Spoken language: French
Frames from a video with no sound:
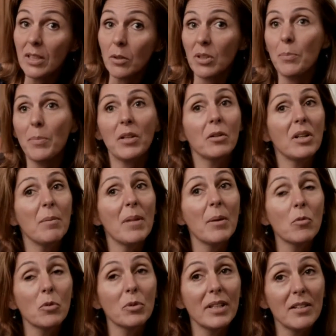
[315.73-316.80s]
On n'est pas dans les mêmes
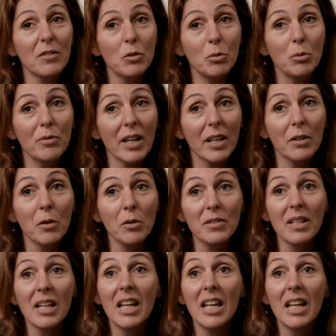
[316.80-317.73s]
contextes de gouvernance.